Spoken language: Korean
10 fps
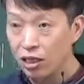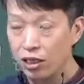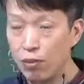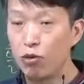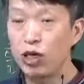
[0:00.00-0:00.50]

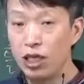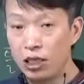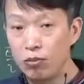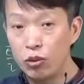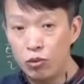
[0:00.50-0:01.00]
샘물과
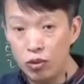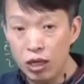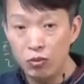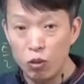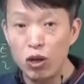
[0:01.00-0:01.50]
절점
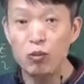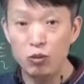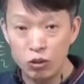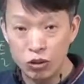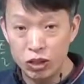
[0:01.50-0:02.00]
접촉되는 모래
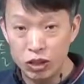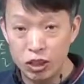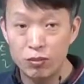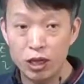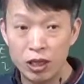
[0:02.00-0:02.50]
부분
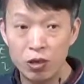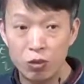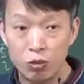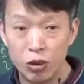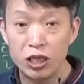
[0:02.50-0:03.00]
그걸
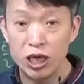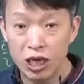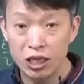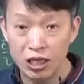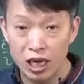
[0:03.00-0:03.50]
뭐란다고 분리사다
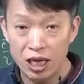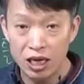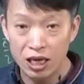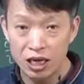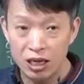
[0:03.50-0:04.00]
알았지?
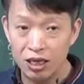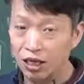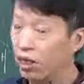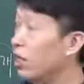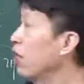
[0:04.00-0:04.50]
어.